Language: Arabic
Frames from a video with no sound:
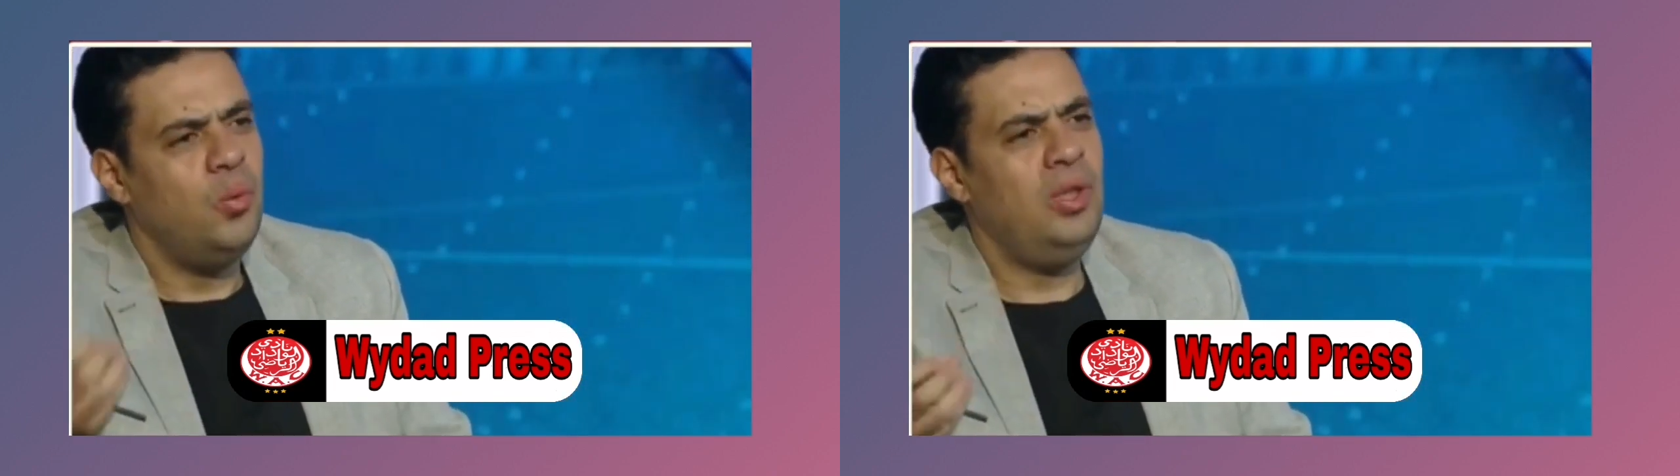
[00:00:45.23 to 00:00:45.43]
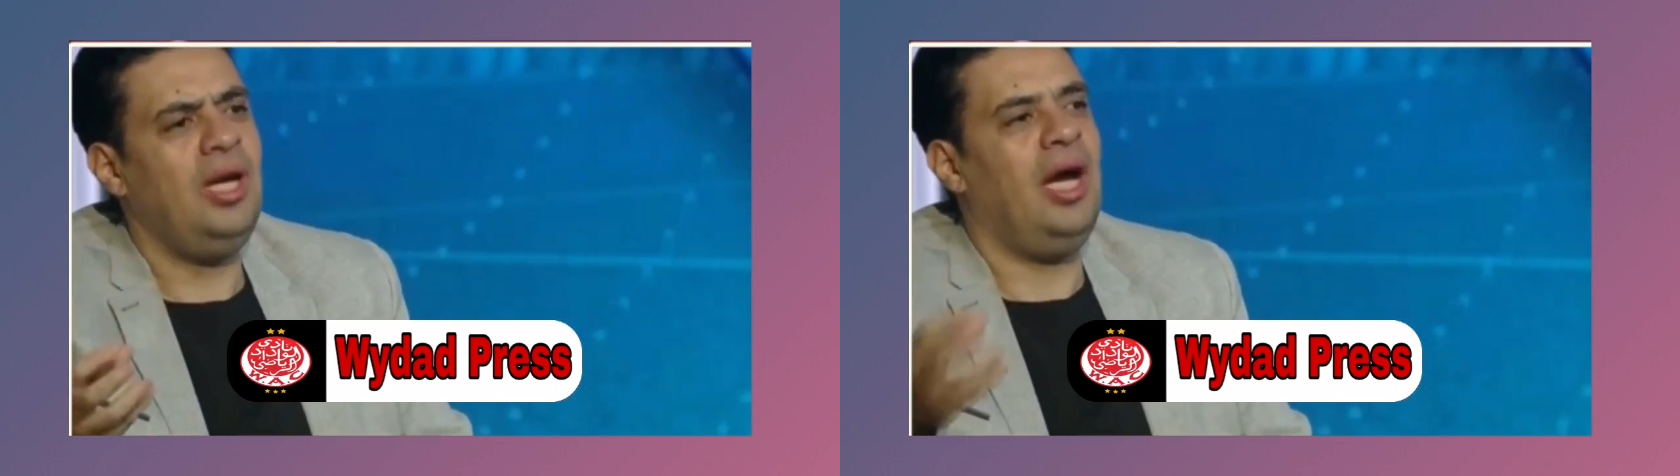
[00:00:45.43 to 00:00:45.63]

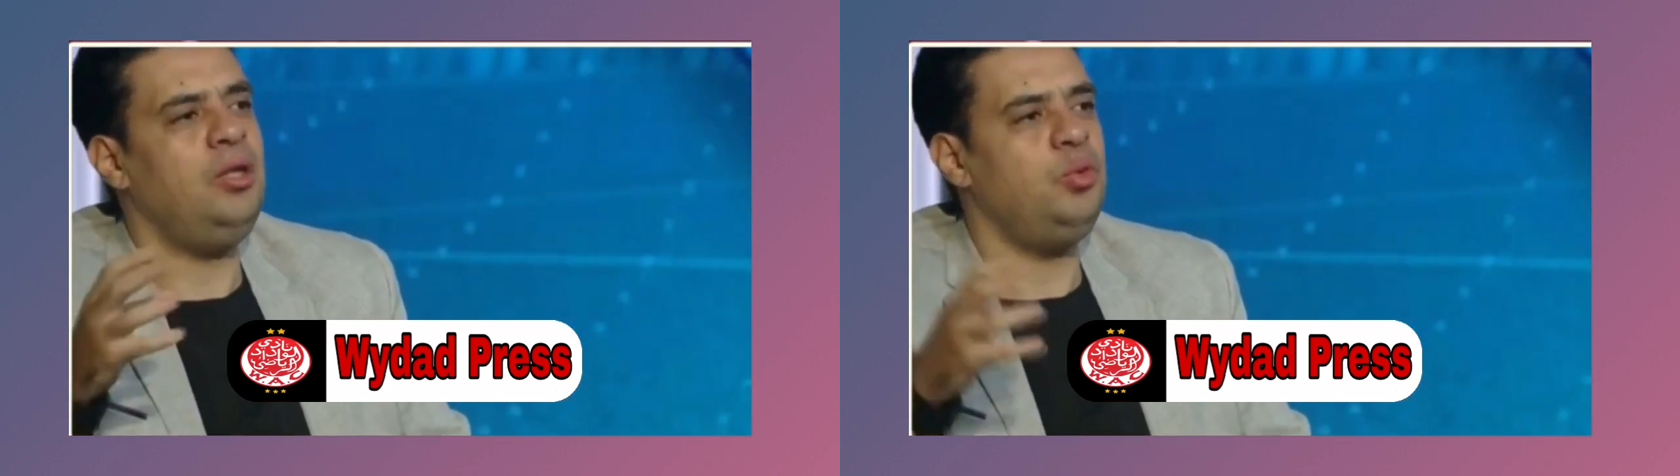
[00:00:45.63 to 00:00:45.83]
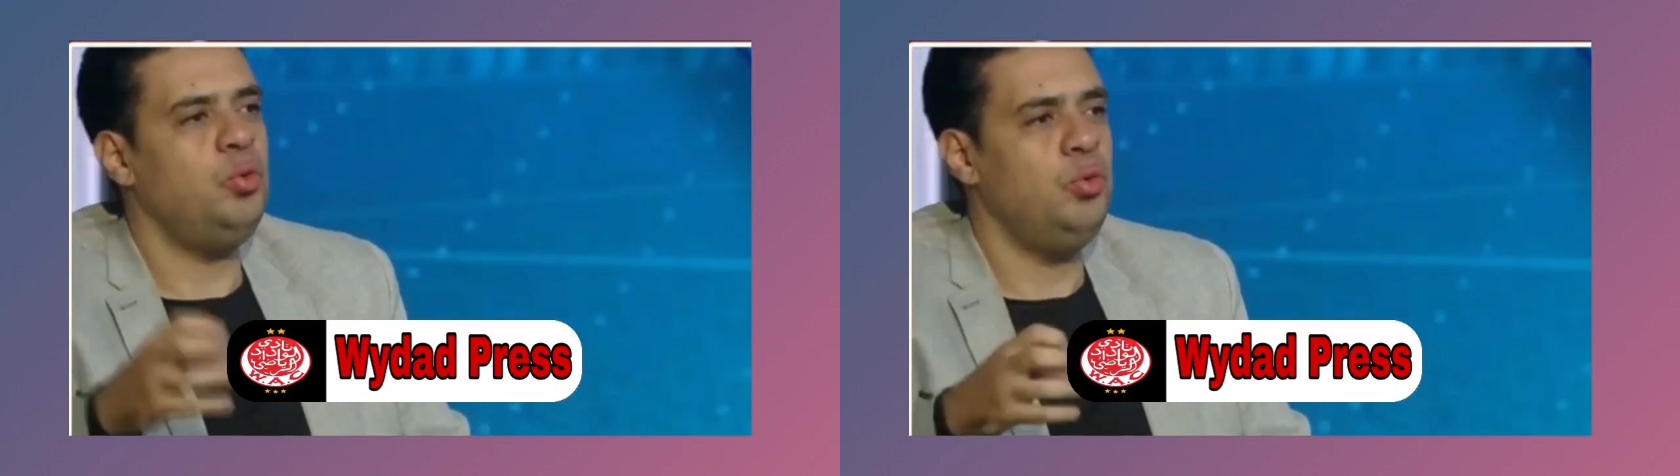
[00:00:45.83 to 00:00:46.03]

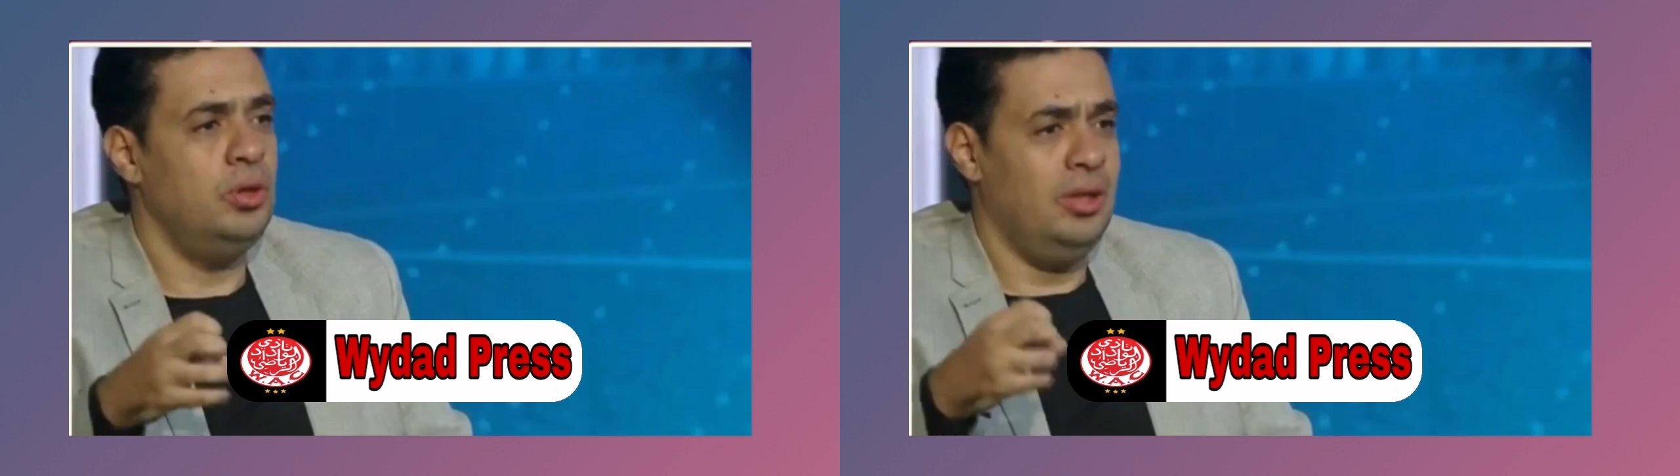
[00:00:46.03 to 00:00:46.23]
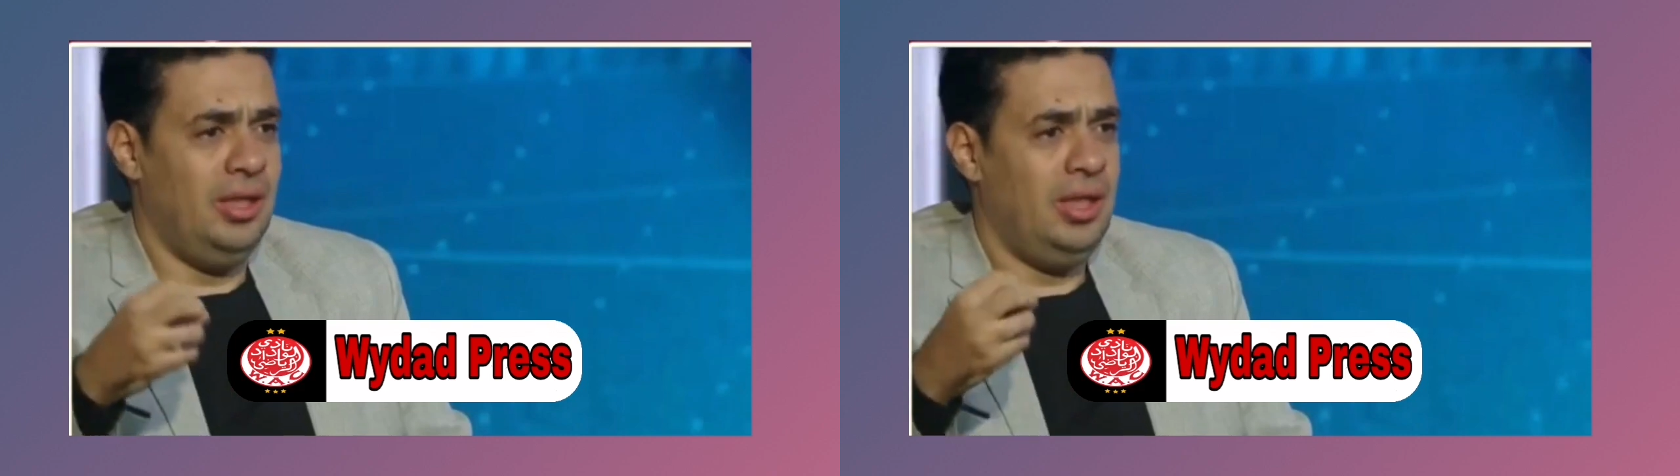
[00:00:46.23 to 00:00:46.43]

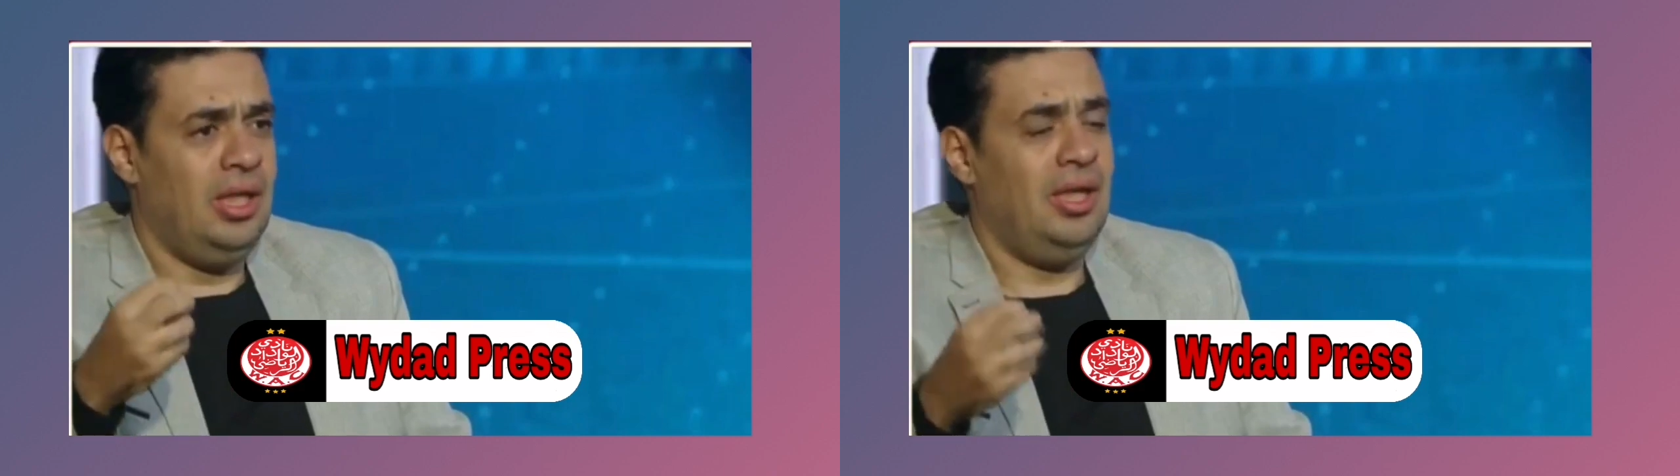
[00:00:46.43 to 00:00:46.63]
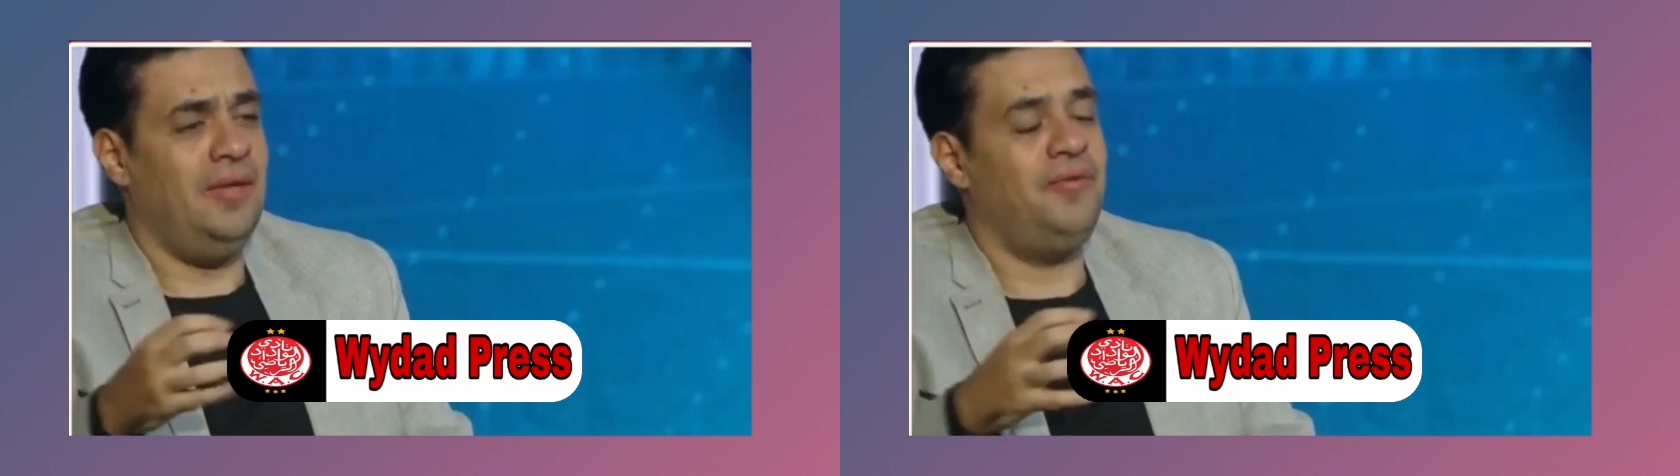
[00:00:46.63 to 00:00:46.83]
وعنده
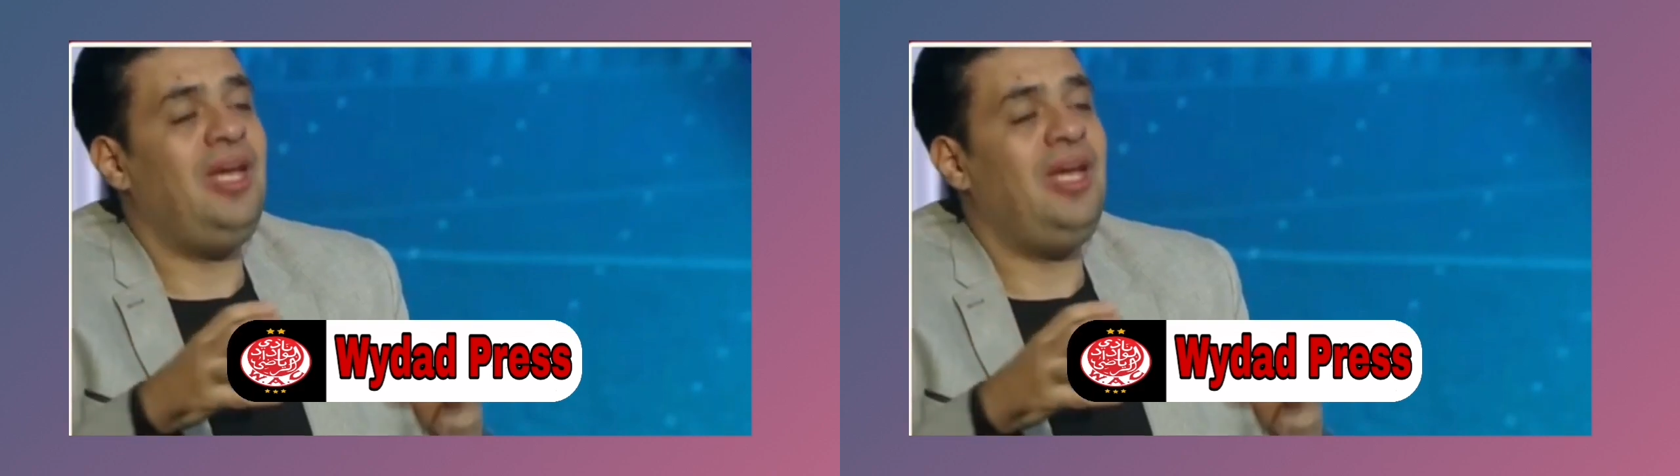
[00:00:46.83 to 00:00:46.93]
آه،